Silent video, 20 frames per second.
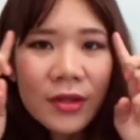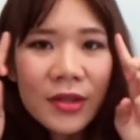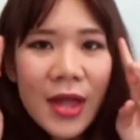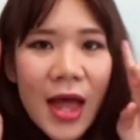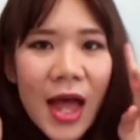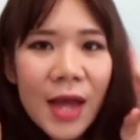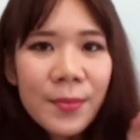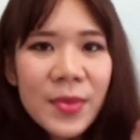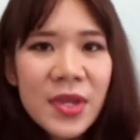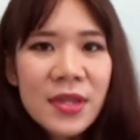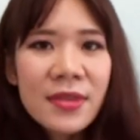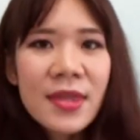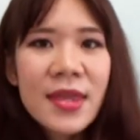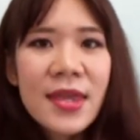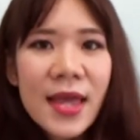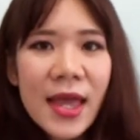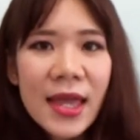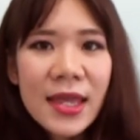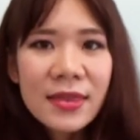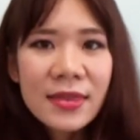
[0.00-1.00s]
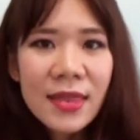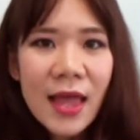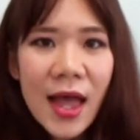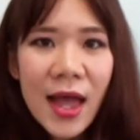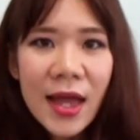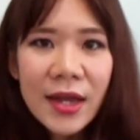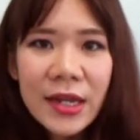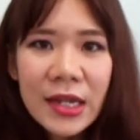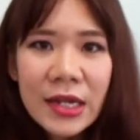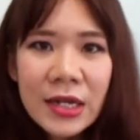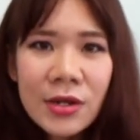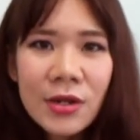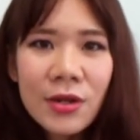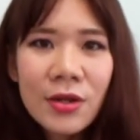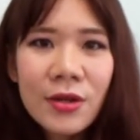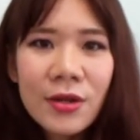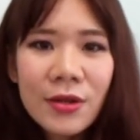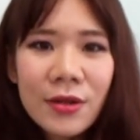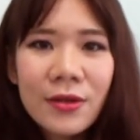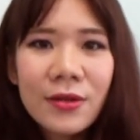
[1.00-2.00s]
สร้างมิติให้ตานิด
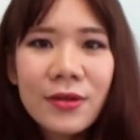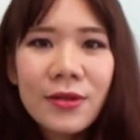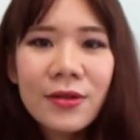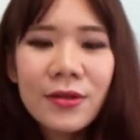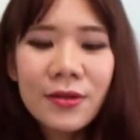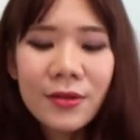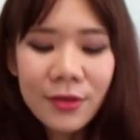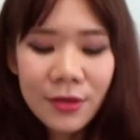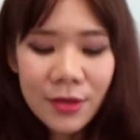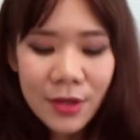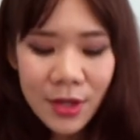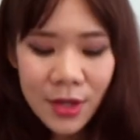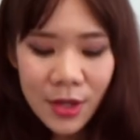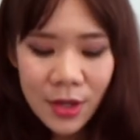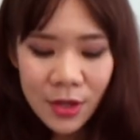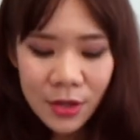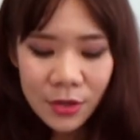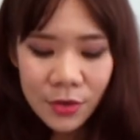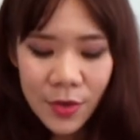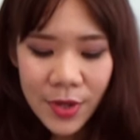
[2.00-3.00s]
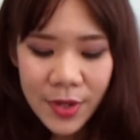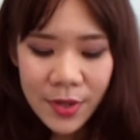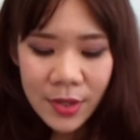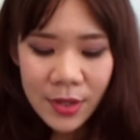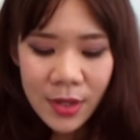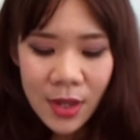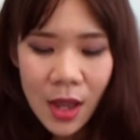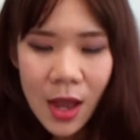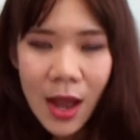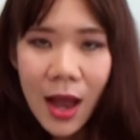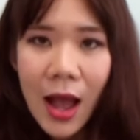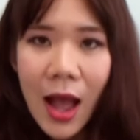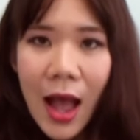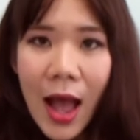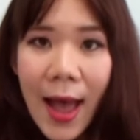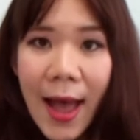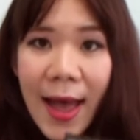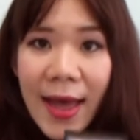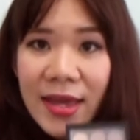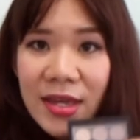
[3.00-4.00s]
นึงด้วย
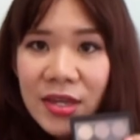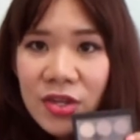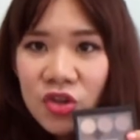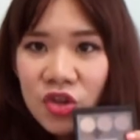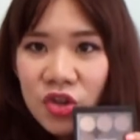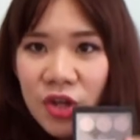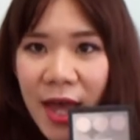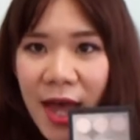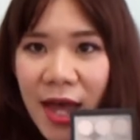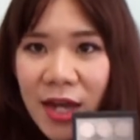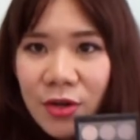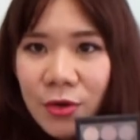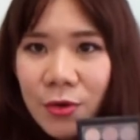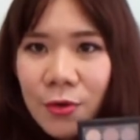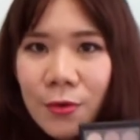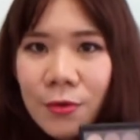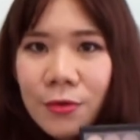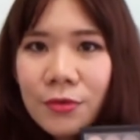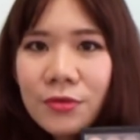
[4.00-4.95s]
eye shadow